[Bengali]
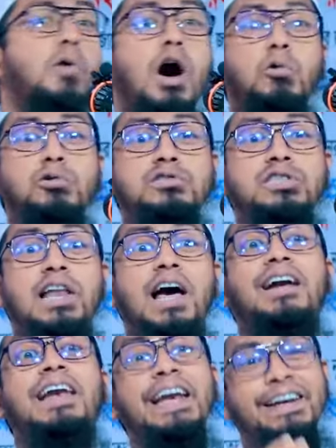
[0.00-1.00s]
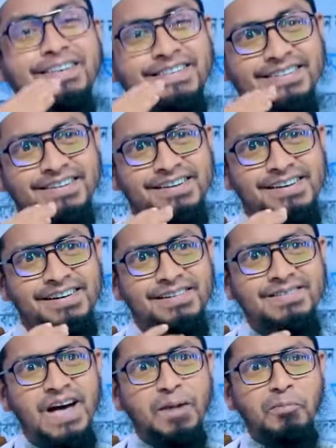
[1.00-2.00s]
দোয়া করতে লাগলেন
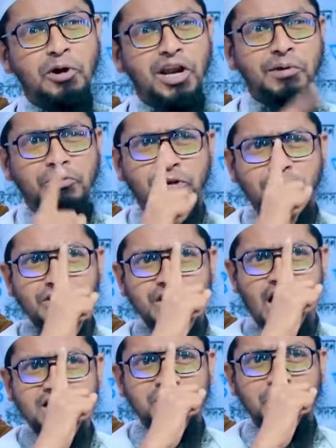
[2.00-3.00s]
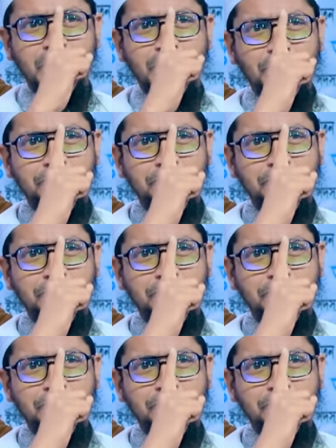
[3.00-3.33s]
আর মনের ভিতর বিশ্বাস ছিল